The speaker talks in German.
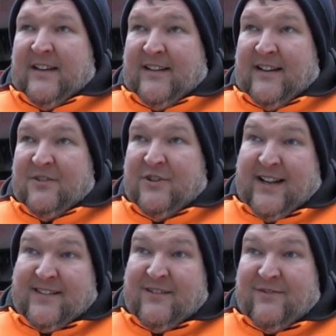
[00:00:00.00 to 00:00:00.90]
Dann
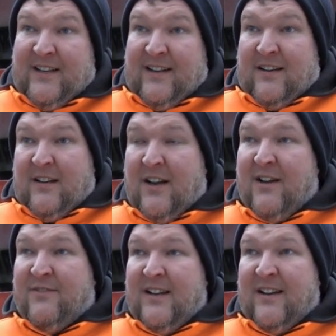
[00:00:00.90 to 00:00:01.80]
stand sie viele,
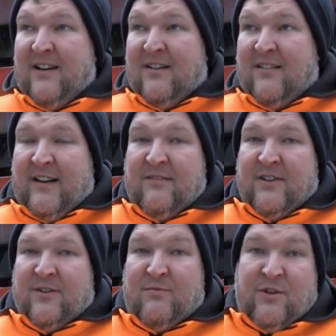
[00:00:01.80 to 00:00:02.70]
viele Jahre
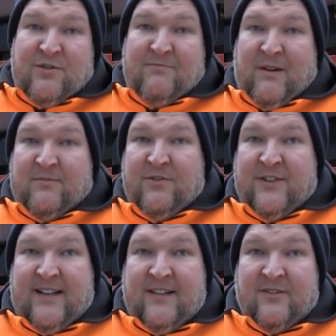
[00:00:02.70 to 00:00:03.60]
entweder im Lokschuppen
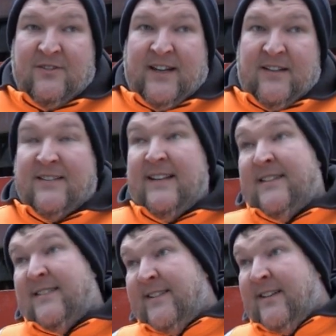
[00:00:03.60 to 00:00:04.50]
abgestellt oder jetzt die
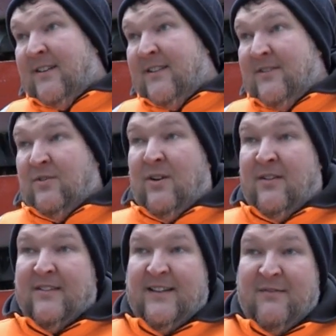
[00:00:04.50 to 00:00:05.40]
letzten Jahre
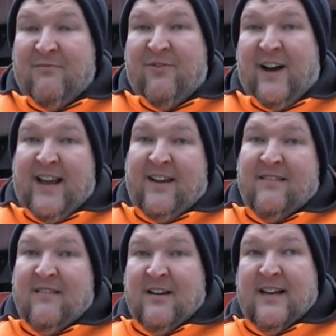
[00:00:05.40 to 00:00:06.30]
sogar im
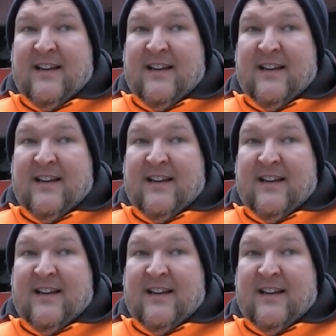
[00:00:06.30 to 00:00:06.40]
Freien.